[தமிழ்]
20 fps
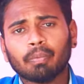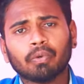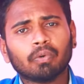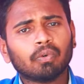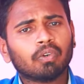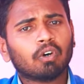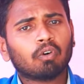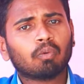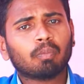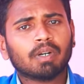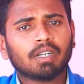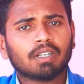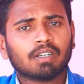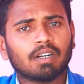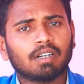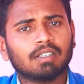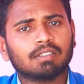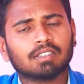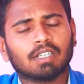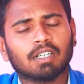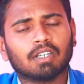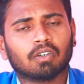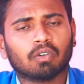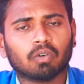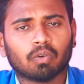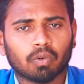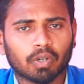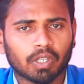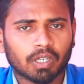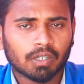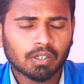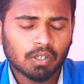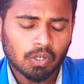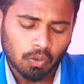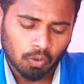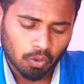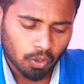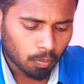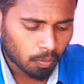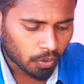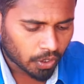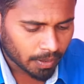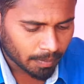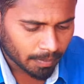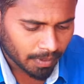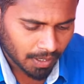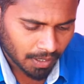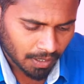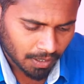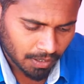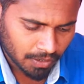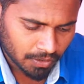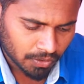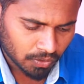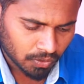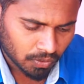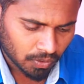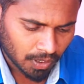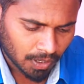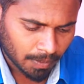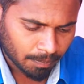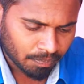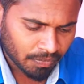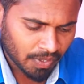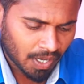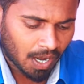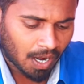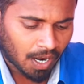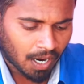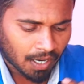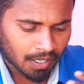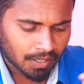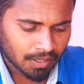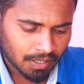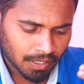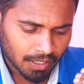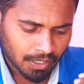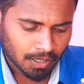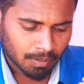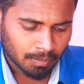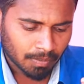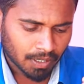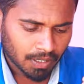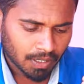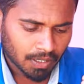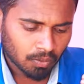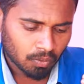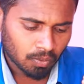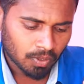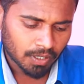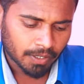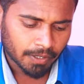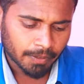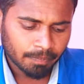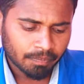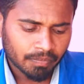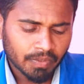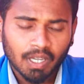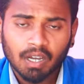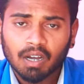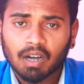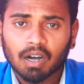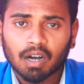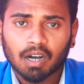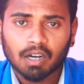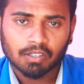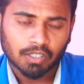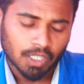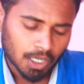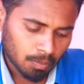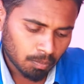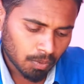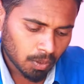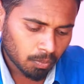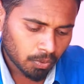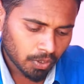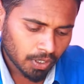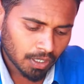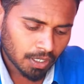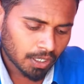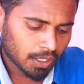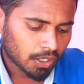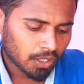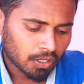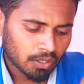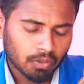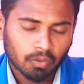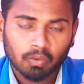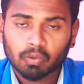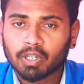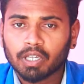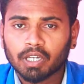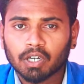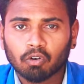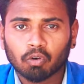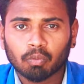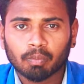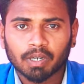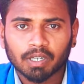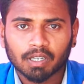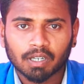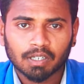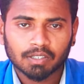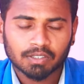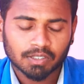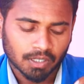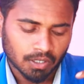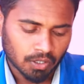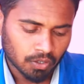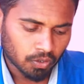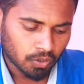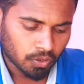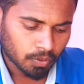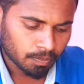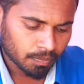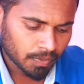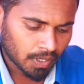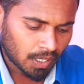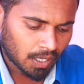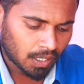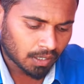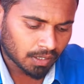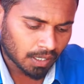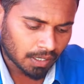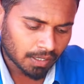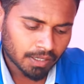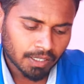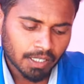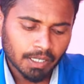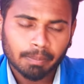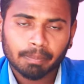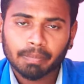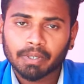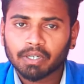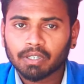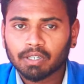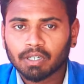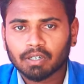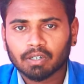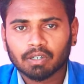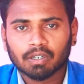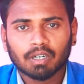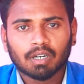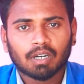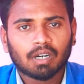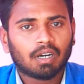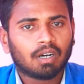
பியூர் கவர்மெண்ட் காலேஜில் இருக்கக்கூடிய ஒரு முக்கியமான காலேஜ்னு சொல்லலாம் அடுத்த கட்டமாக உங்களுக்கு தர்மபுரியில் இருக்கக்கூடிய கவர்மெண்ட் காலேஜாக இருக்கட்டும் தந்தை பெரியார்